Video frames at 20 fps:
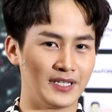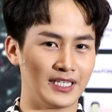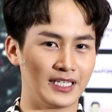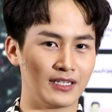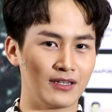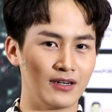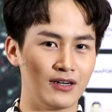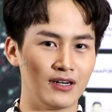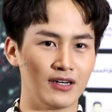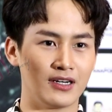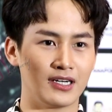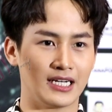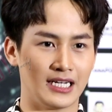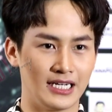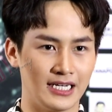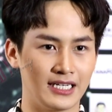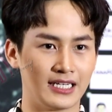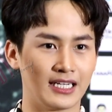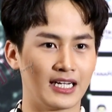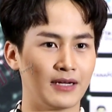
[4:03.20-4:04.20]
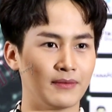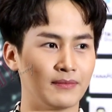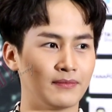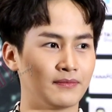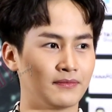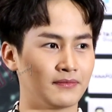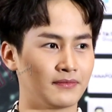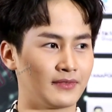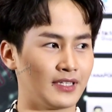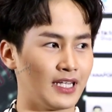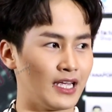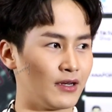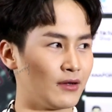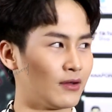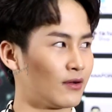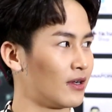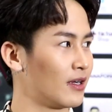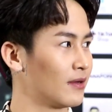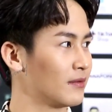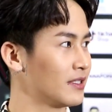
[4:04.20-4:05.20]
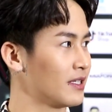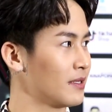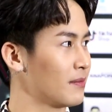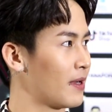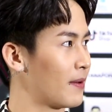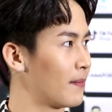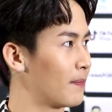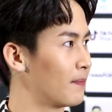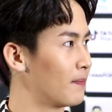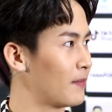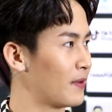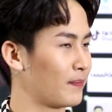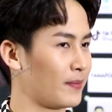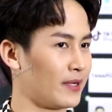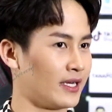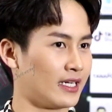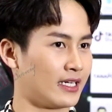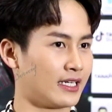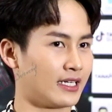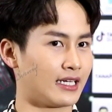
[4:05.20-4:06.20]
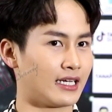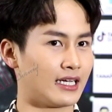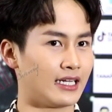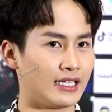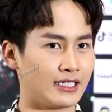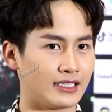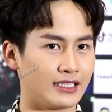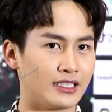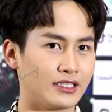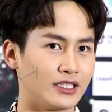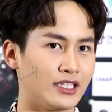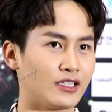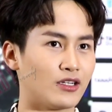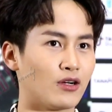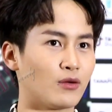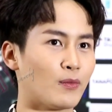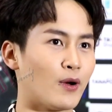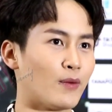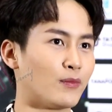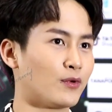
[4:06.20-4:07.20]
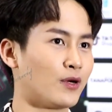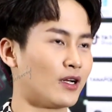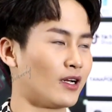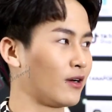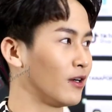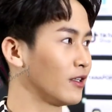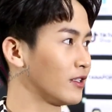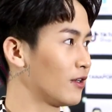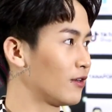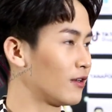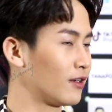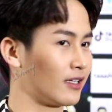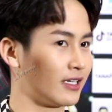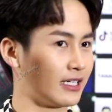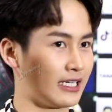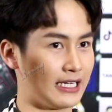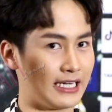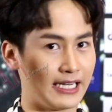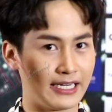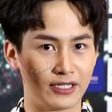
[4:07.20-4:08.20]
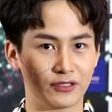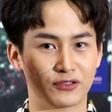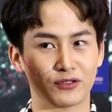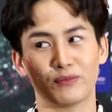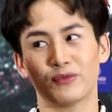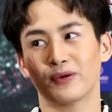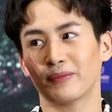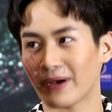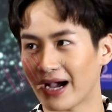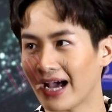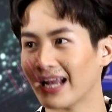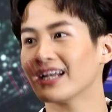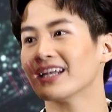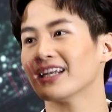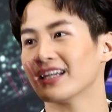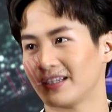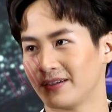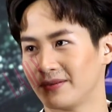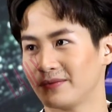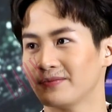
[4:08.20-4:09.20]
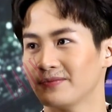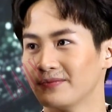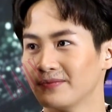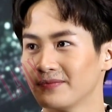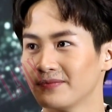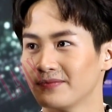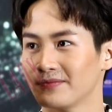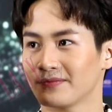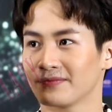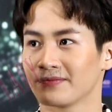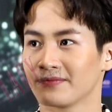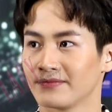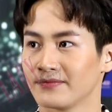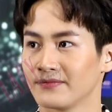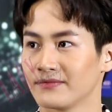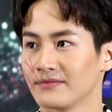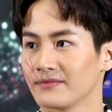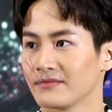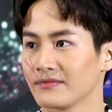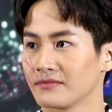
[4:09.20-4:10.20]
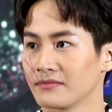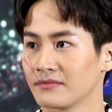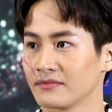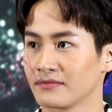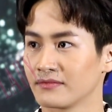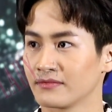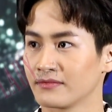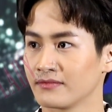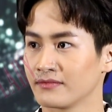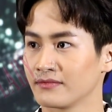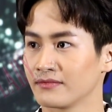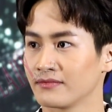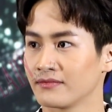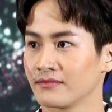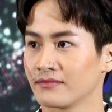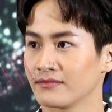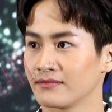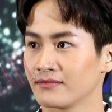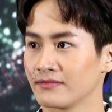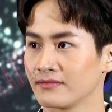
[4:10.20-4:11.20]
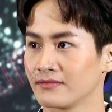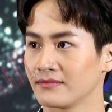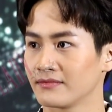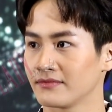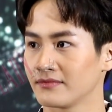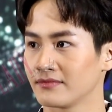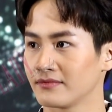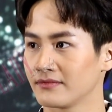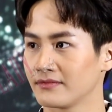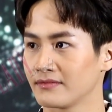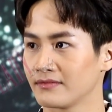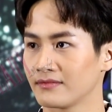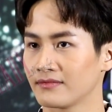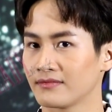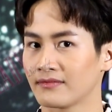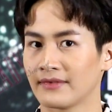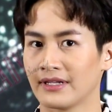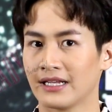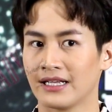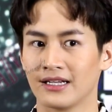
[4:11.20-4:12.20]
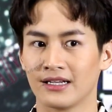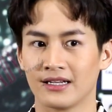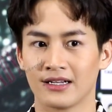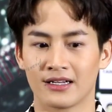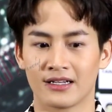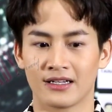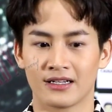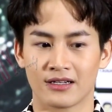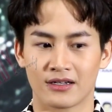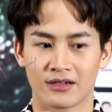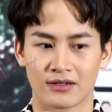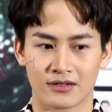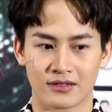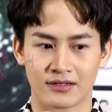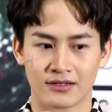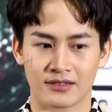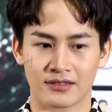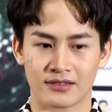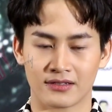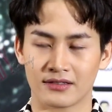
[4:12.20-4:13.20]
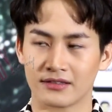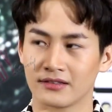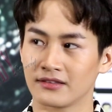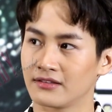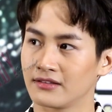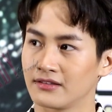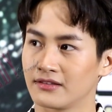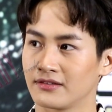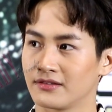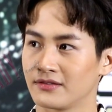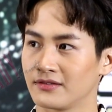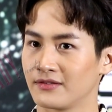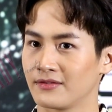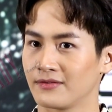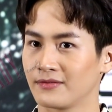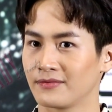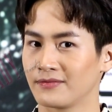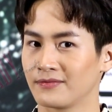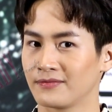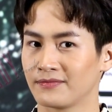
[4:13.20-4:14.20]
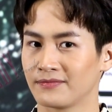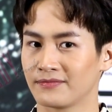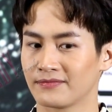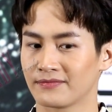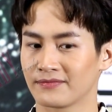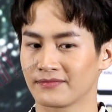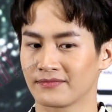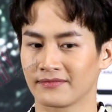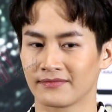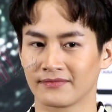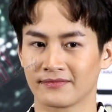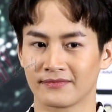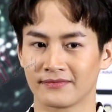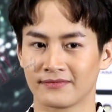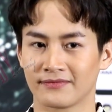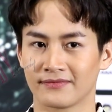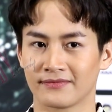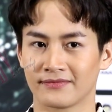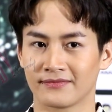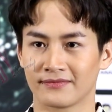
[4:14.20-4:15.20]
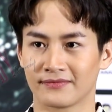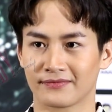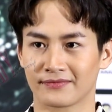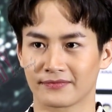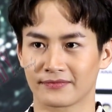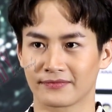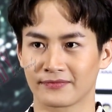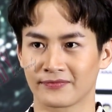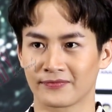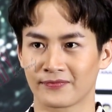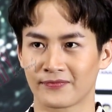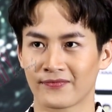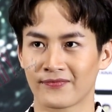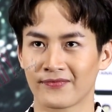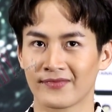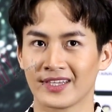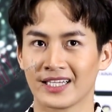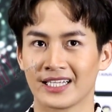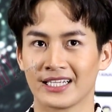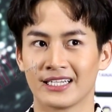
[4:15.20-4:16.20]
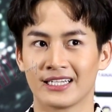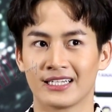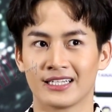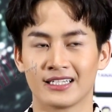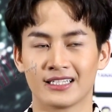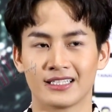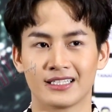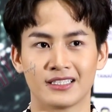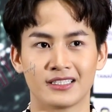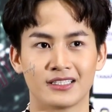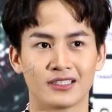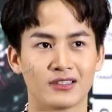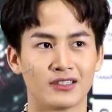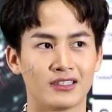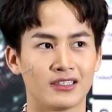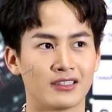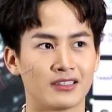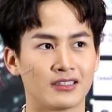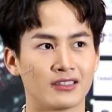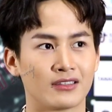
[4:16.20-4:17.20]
มันก็เขินครับ แต่ด้วยความที่แบบมันเป็นคาแรคเตอร์ที่ต้องปลอมตัวเราก็ต้องเล่นให้สมบทบาทพี่กีตอนนี้เริ่มชินกับในเรื่องของบทบาทการแสดงไหมคะเต้าหยองแบบเราเล่นเก่งขึ้นอะไรอย่างเงี้ยหรอหลายคนชมอะไรอย่างเงี้ยคือก็